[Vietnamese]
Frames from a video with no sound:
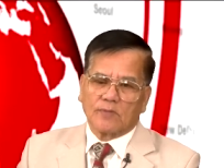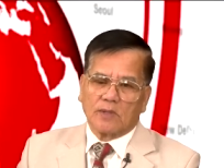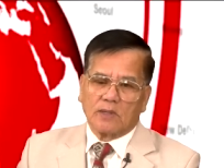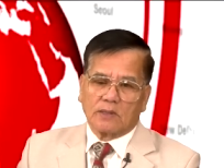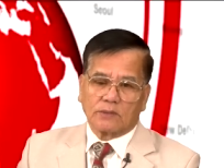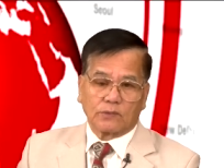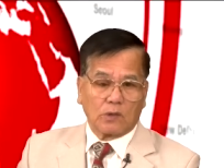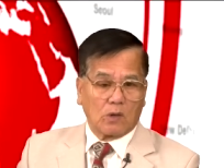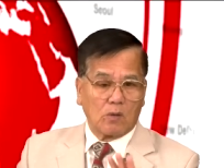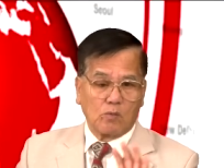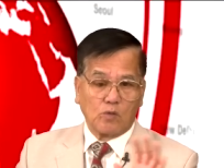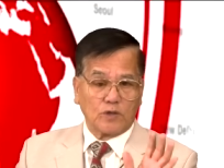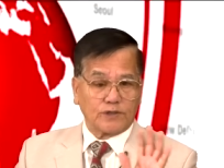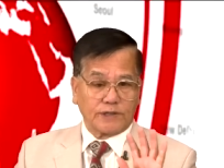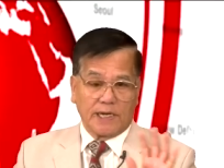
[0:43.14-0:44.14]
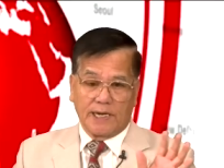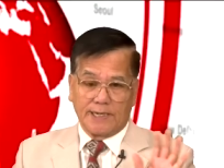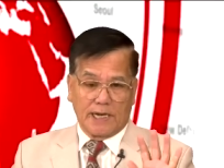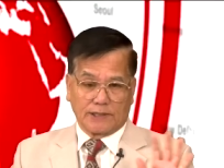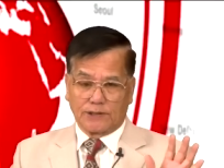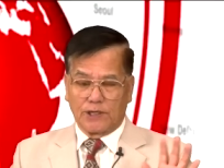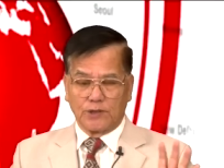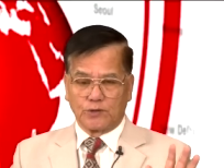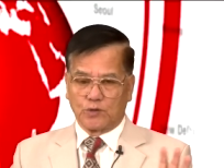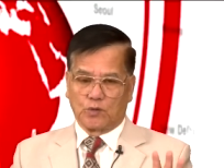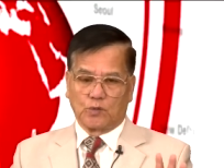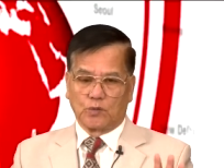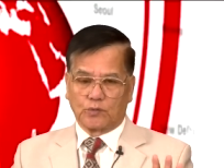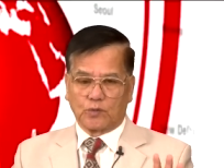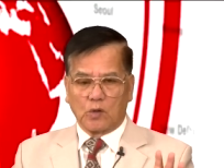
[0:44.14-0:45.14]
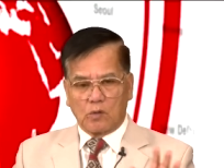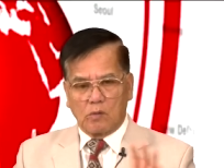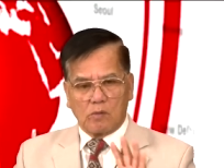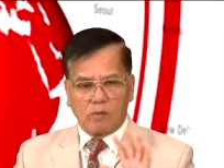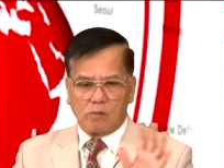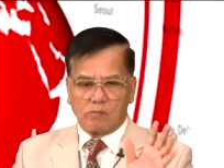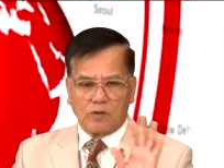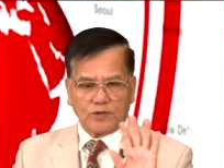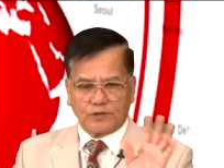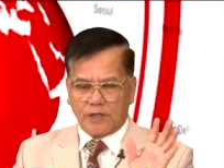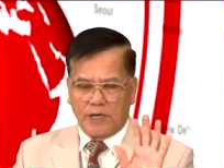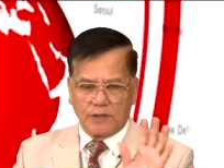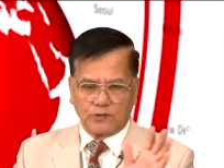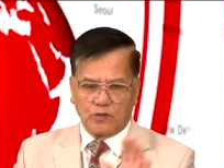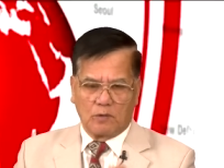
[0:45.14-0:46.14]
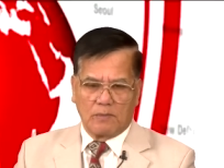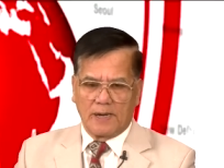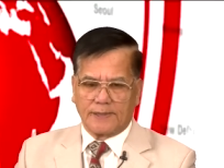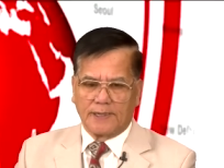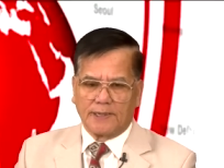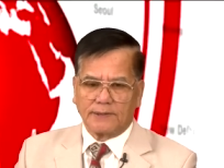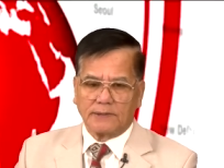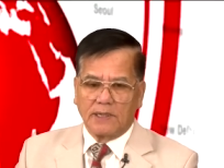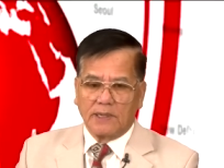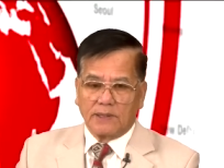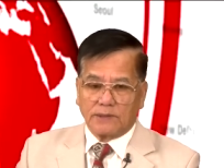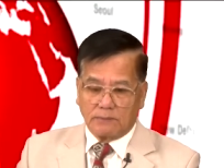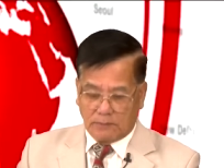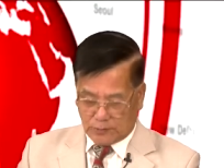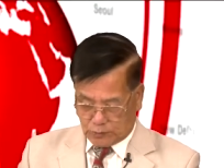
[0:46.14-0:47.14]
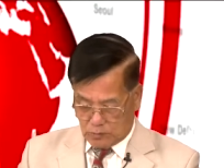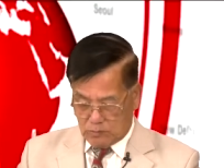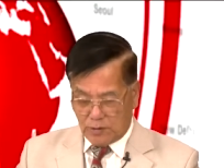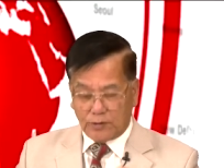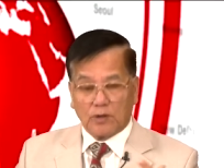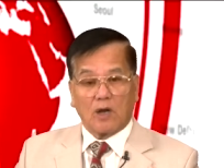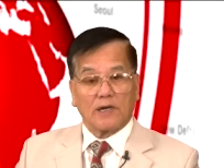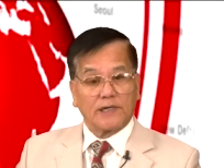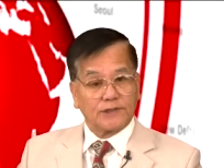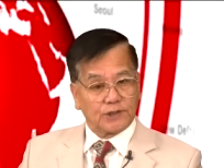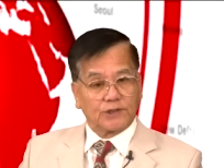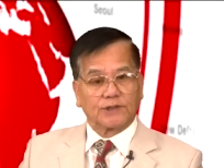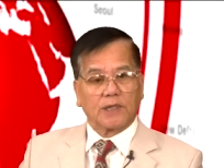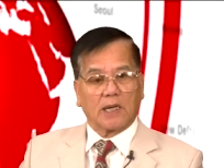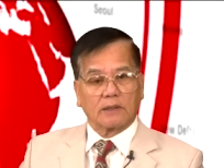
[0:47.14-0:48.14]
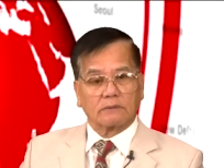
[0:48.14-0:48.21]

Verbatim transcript: Tôi không có chê Đảng Dân Chủ, tôi cũng không có chê Joe Biden, nhưng mà tôi muốn nói đến sự thật.